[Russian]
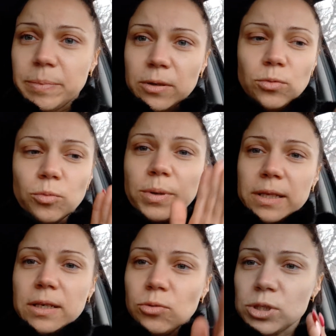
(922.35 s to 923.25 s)
по кругу
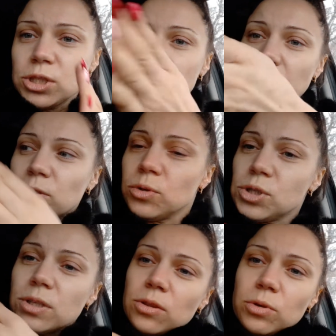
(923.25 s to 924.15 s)
брать оточечно, от
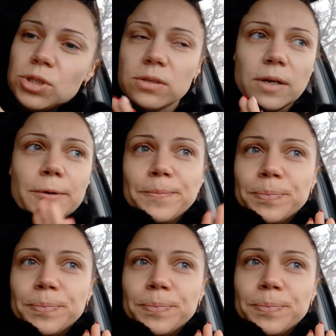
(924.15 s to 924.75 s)
точки до точки,